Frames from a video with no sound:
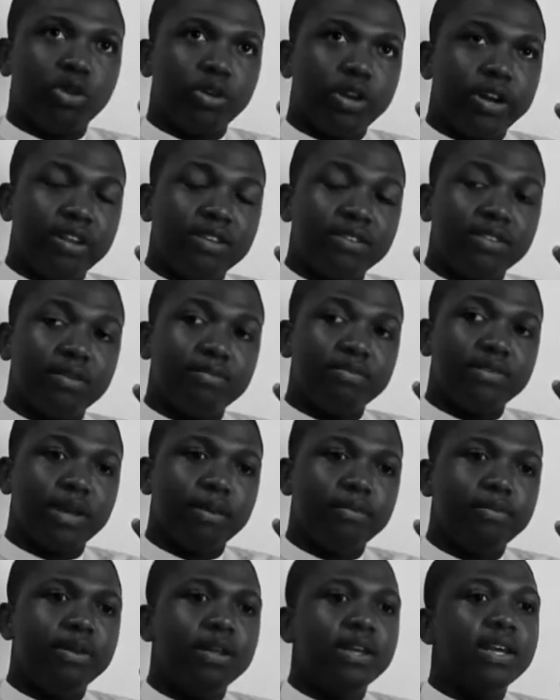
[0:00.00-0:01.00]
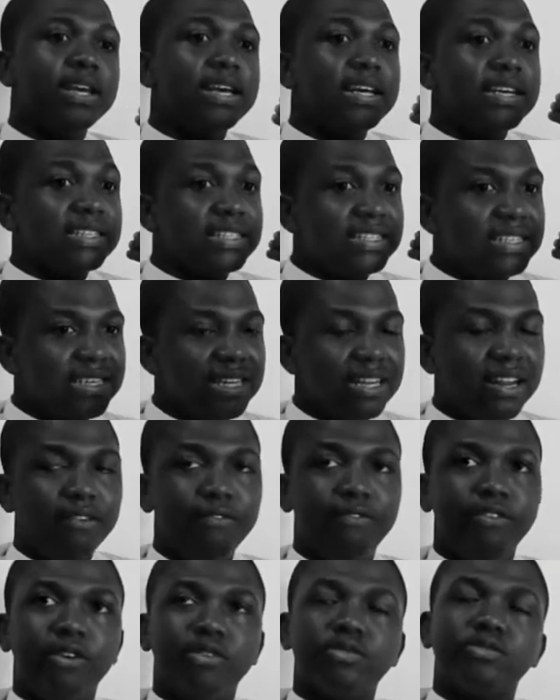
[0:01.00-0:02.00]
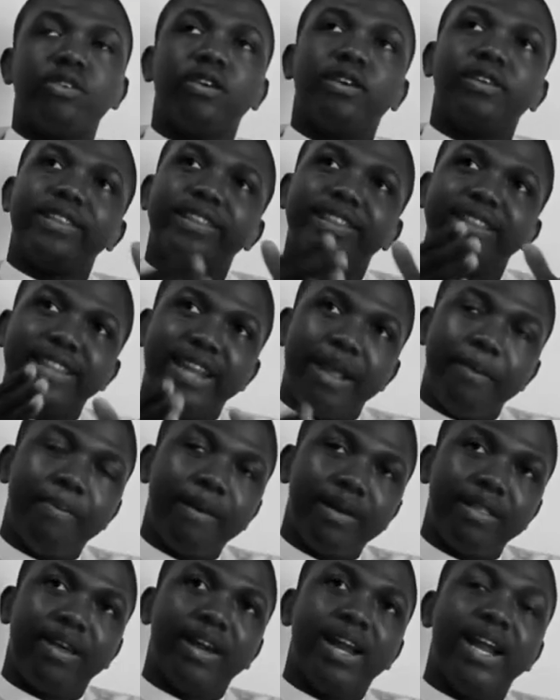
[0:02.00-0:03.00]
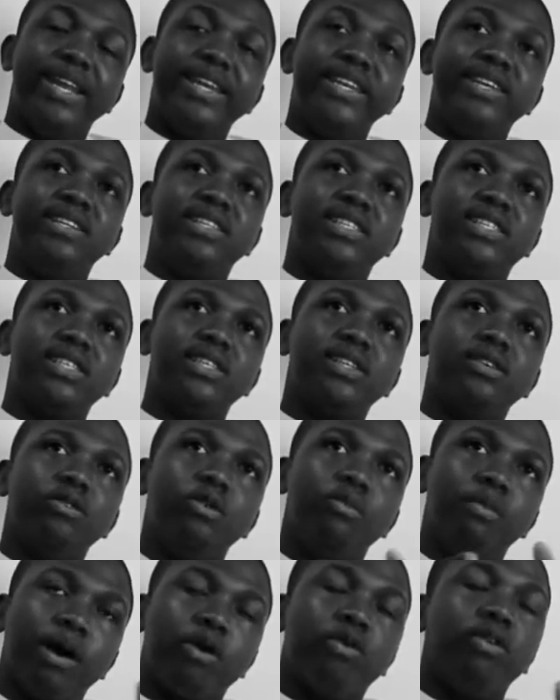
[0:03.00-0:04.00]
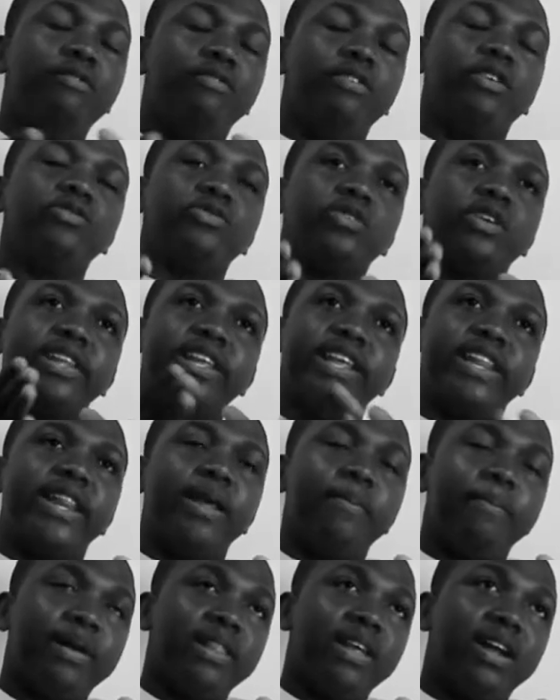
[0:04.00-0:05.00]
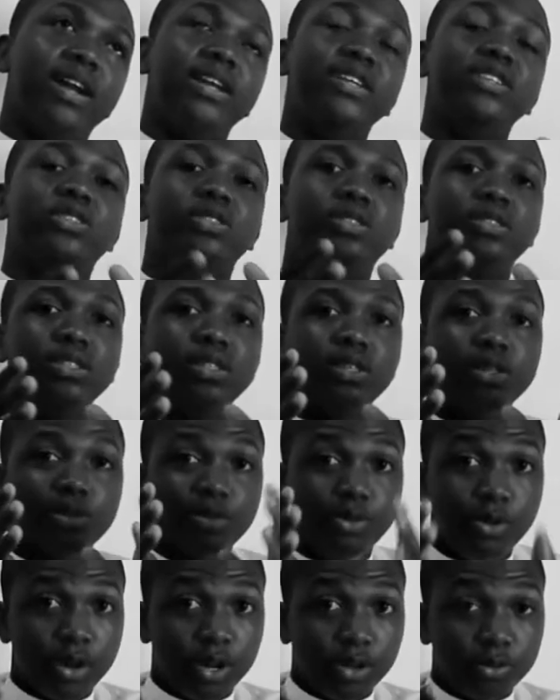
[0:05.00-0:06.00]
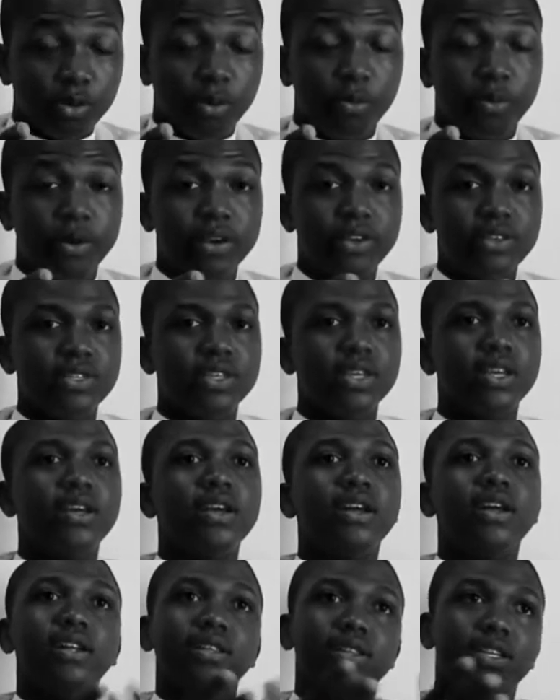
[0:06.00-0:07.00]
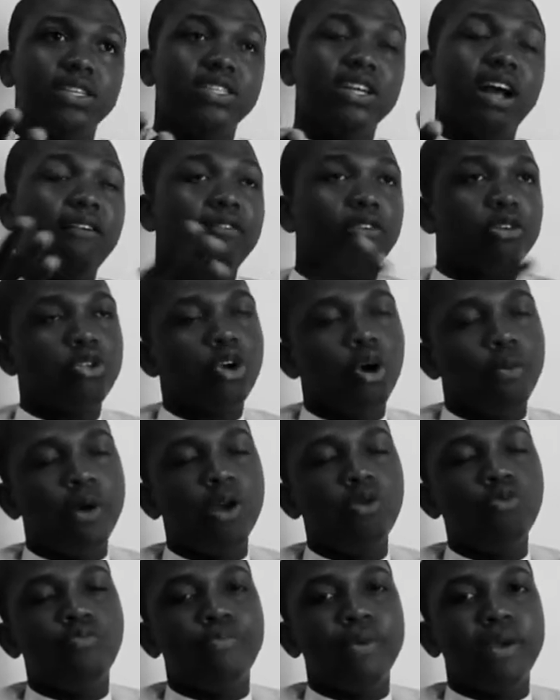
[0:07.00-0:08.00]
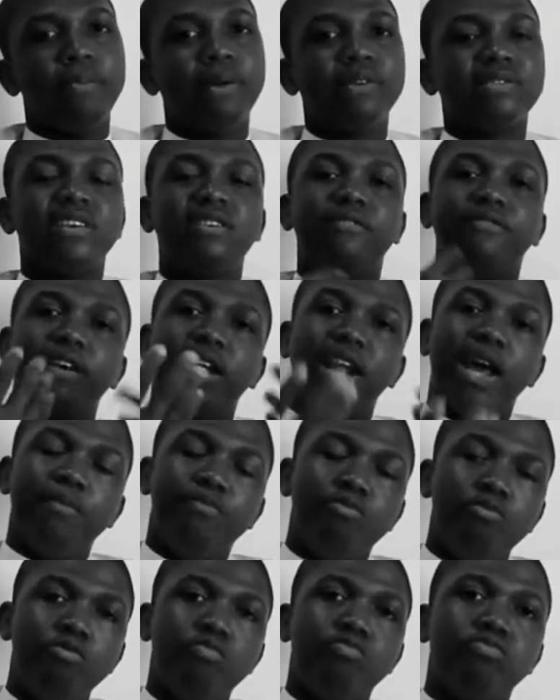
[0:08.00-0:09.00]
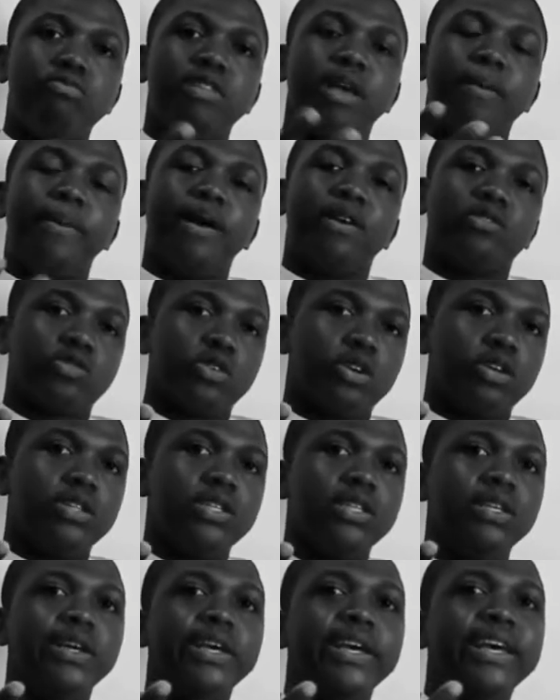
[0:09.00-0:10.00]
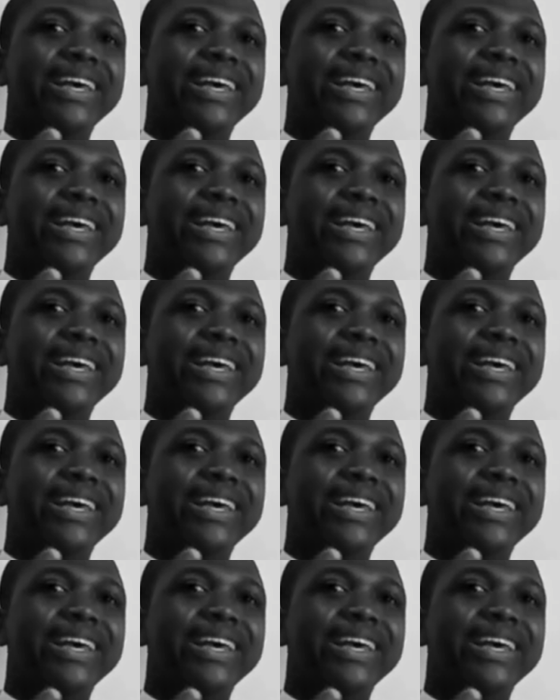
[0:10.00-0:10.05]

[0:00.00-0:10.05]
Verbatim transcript: Je donne un exemple simple. Si l'influenceur n'est pas dans la niche, le macro-influenceur n'est pas dans la niche de l'entreprise, déjà votre com est loupé parce qu'il fait la pub pour des personnes